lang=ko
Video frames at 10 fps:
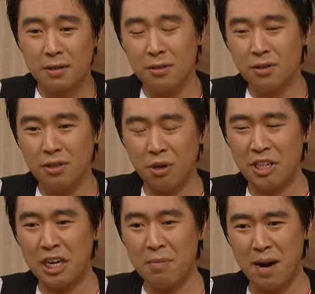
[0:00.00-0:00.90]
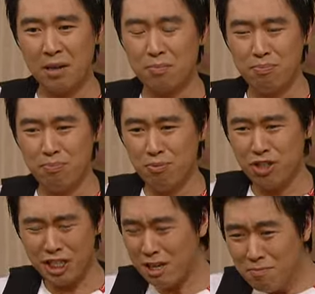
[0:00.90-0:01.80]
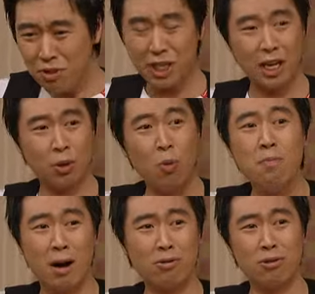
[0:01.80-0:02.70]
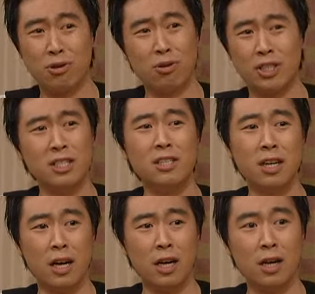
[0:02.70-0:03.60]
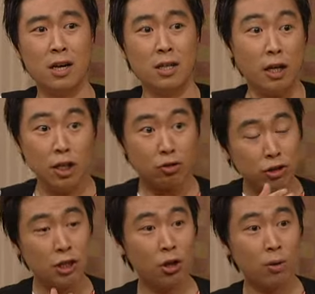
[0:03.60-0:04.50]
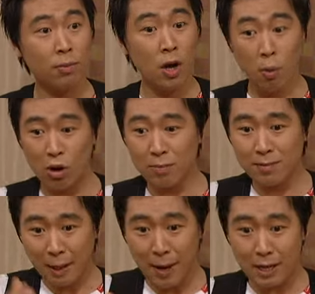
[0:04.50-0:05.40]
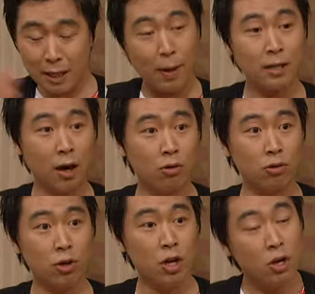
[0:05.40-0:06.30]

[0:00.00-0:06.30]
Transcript: 그 여자가 막 무시무시하게 돈 많고 그런 거 싫더라. 난 그냥 누나처럼 월급 따박따박 나오고